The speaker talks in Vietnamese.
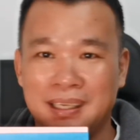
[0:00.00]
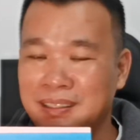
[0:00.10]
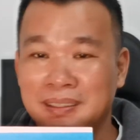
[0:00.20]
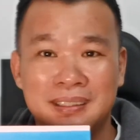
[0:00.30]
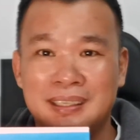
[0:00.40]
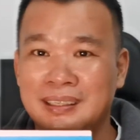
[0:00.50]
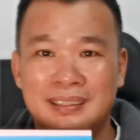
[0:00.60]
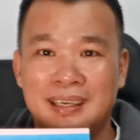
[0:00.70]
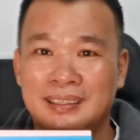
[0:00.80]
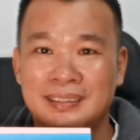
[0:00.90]
kể chuyện
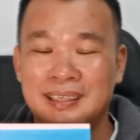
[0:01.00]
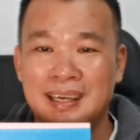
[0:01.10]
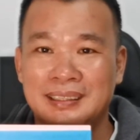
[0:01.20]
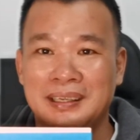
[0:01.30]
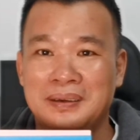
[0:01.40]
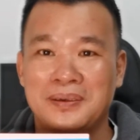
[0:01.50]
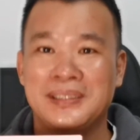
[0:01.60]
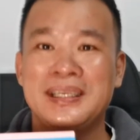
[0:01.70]
trên trời dưới đất tôi ngồi